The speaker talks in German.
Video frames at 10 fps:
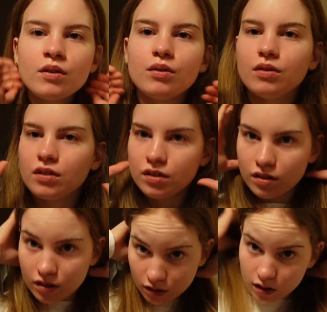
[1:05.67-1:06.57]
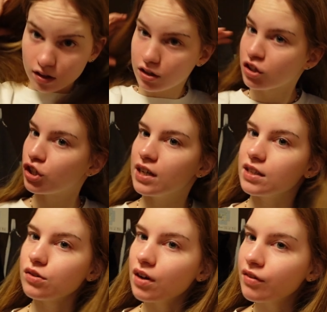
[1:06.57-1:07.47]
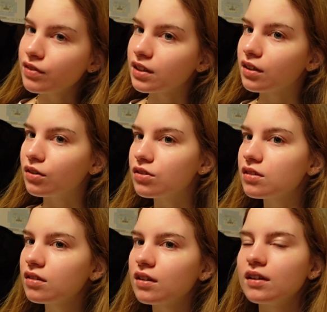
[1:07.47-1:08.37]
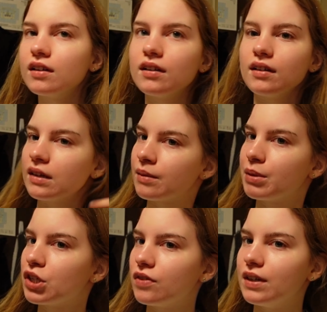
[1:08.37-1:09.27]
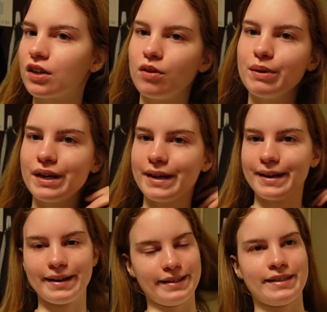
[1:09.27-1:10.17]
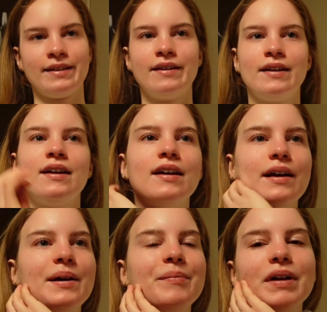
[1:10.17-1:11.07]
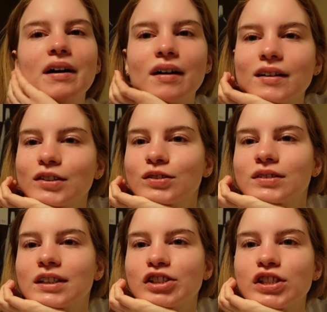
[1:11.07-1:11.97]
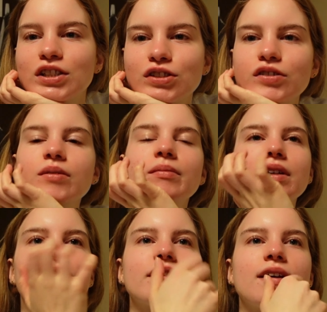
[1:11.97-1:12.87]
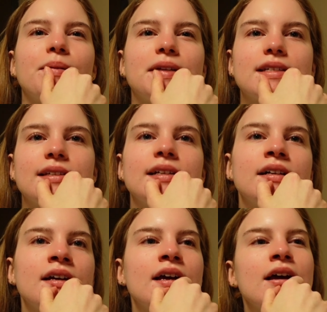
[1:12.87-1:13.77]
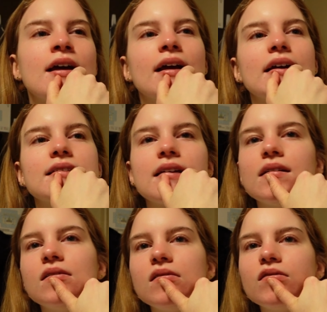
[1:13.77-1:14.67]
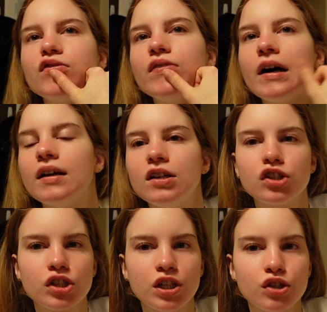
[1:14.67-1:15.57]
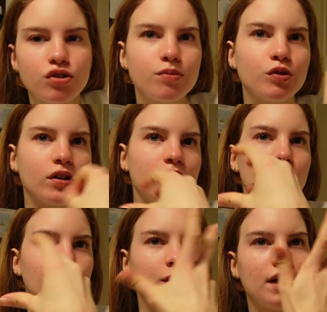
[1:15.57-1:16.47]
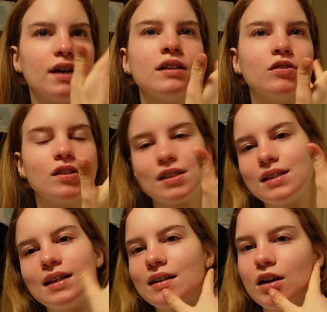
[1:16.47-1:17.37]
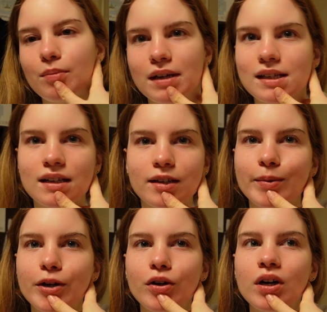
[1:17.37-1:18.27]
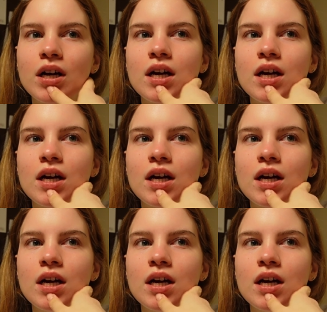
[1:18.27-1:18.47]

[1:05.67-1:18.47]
Und oh, es schneit so heftig draußen. Ich bin schon wieder komplett nass. Ähm, ja, also der Schneesturm, ich weiß nicht, habe ich das erzählt? Gestern war hier ein Schneesturm oder auch über Nacht und das, ich glaube, er geht immer noch.